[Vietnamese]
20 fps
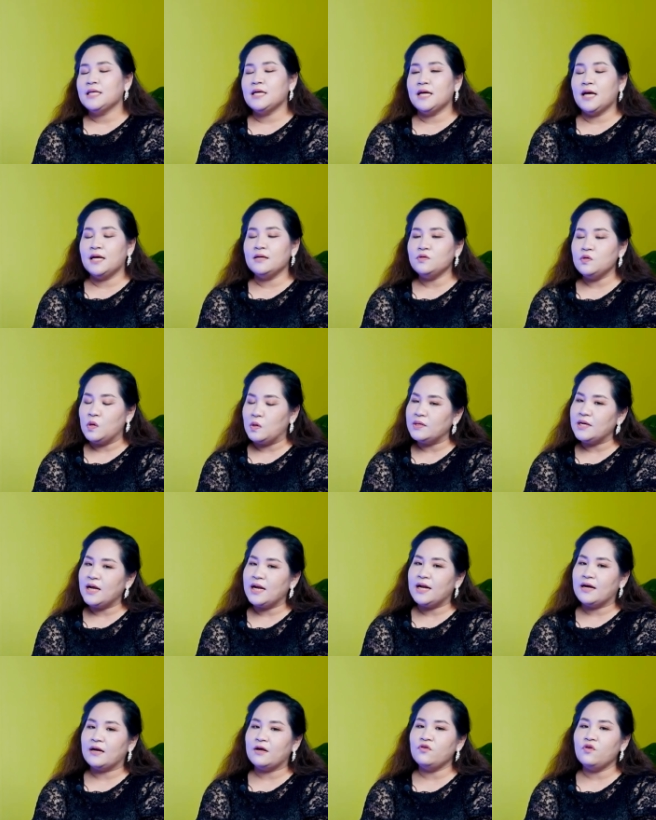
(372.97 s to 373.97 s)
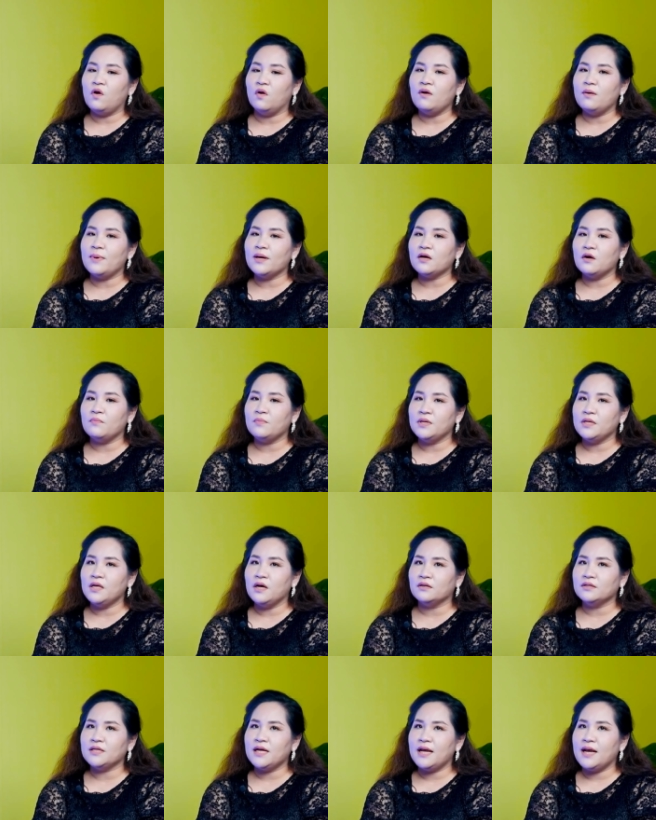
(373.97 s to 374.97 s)
Thì ở chỗ này là cái chỗ là bắt đầu mình
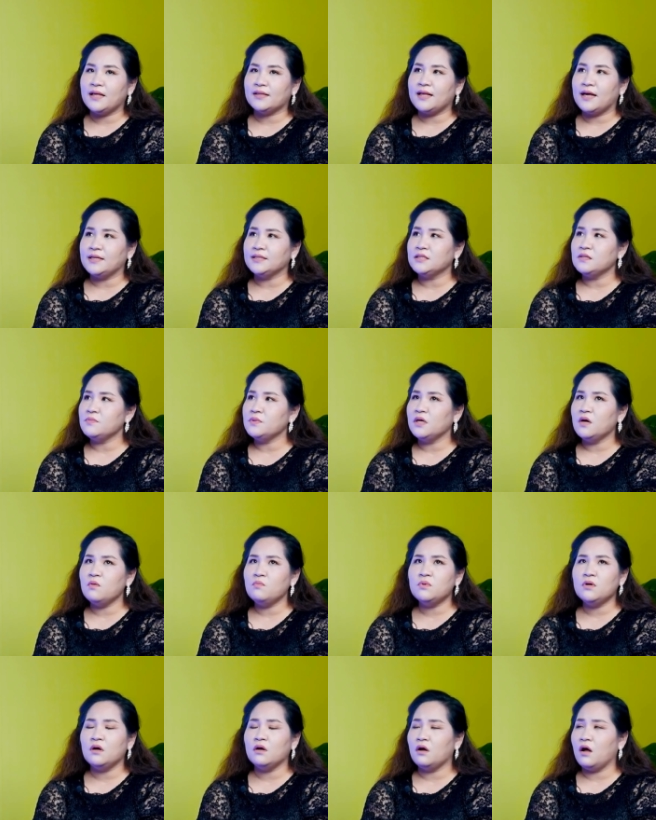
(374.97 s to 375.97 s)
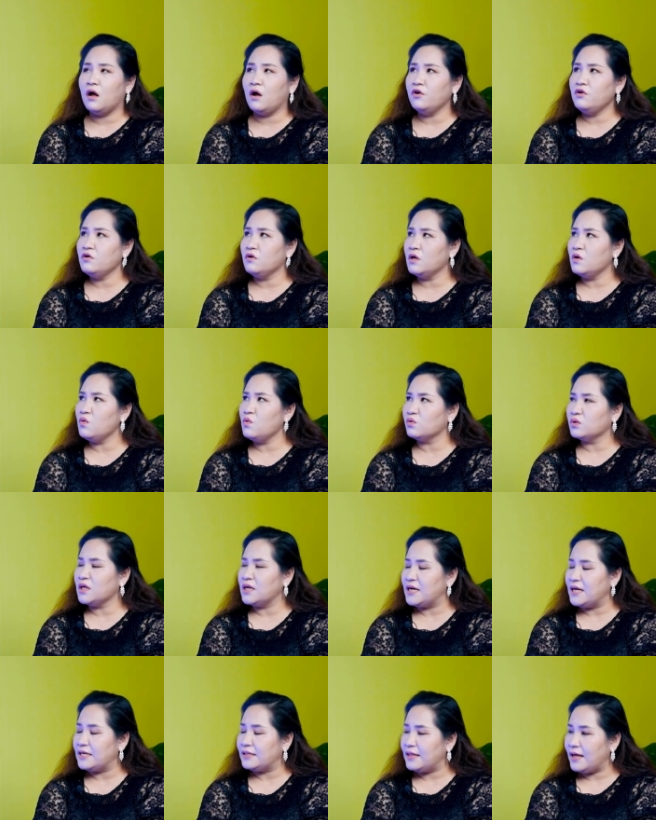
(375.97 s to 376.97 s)
nhận ra là tại sao mình không rời khỏi được cái cuộc
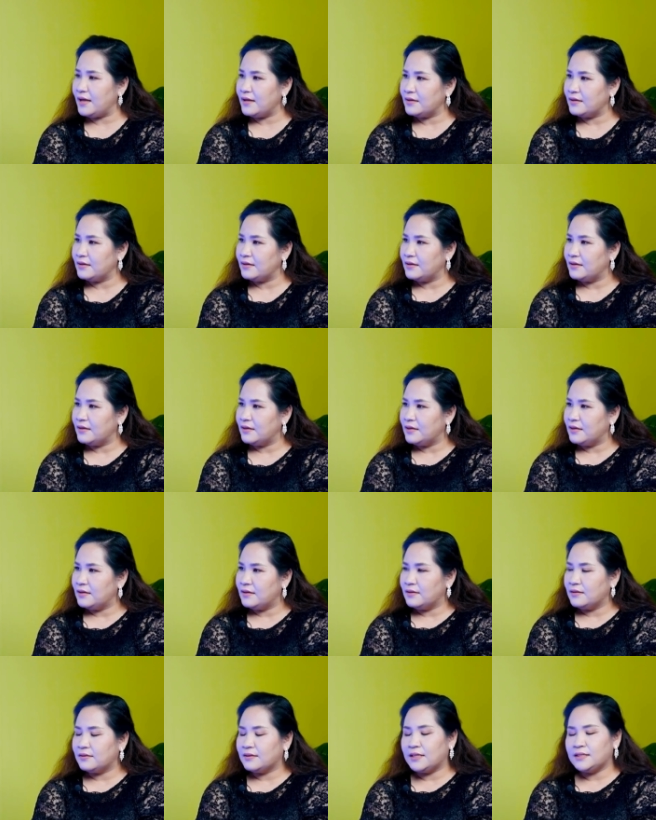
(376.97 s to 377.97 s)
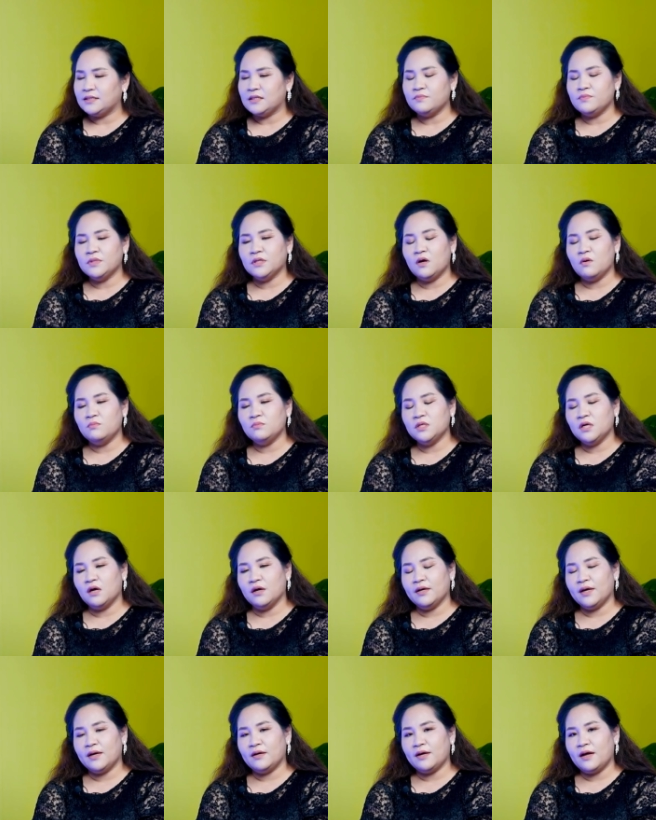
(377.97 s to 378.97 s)
tình này ta. Đó. Tại sao mình không
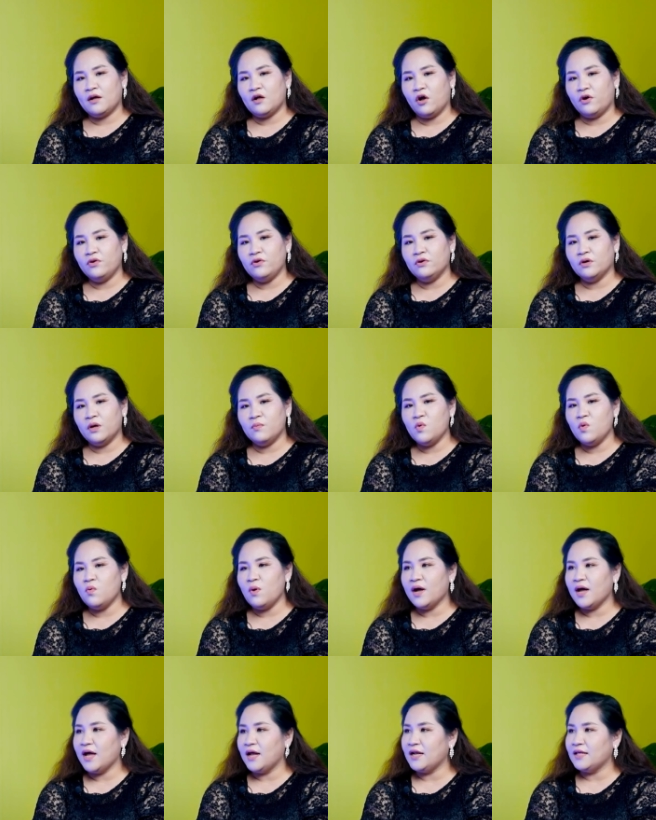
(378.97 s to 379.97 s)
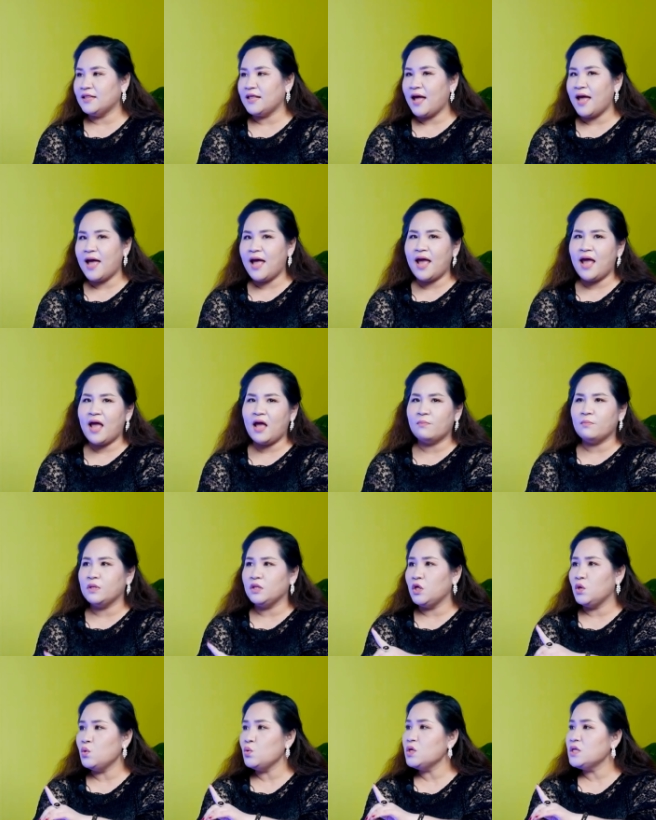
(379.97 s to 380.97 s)
rời ra khỏi được cái mối quan hệ này ta. À,
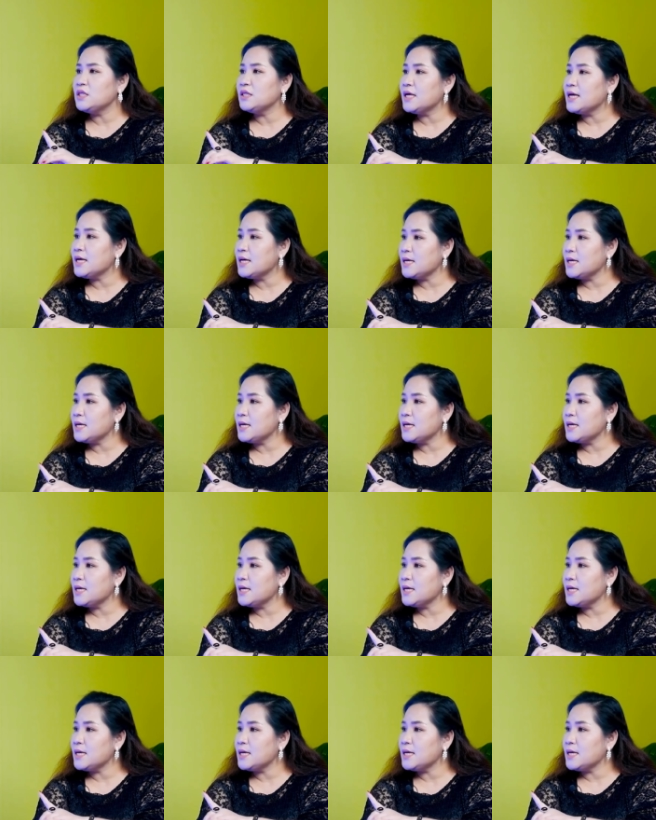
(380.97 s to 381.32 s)
mình thiếu kinh